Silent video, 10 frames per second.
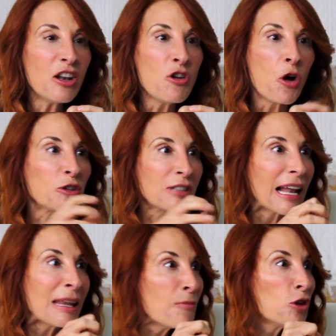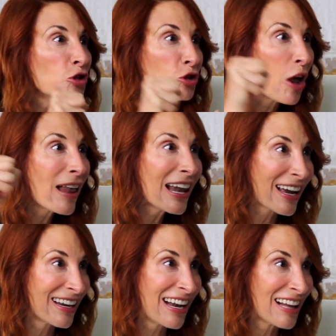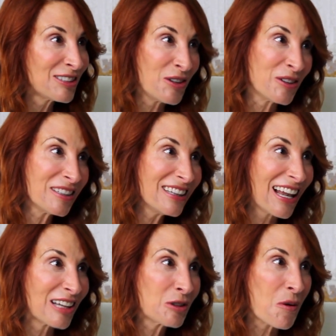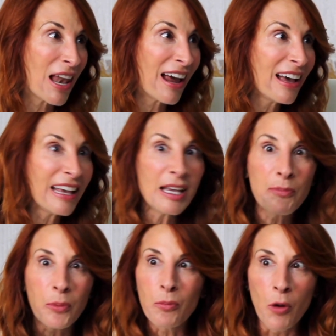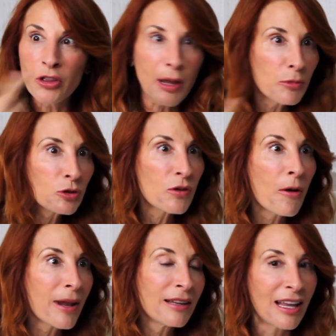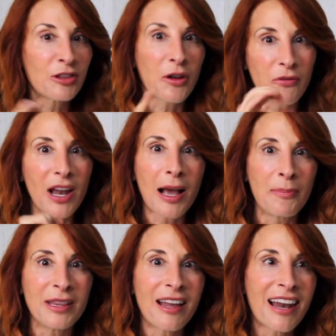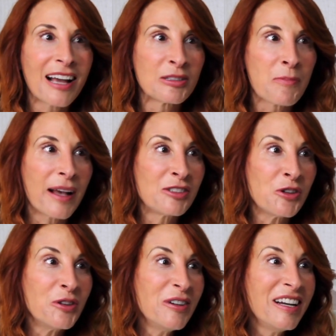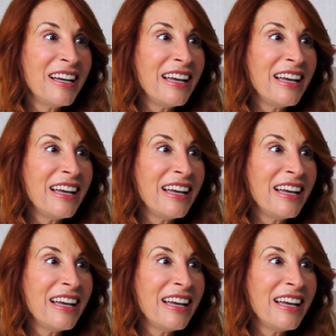nos salimos toda la generación de la escuela y montamos una obra de teatro que fue La Capitana Gaspacho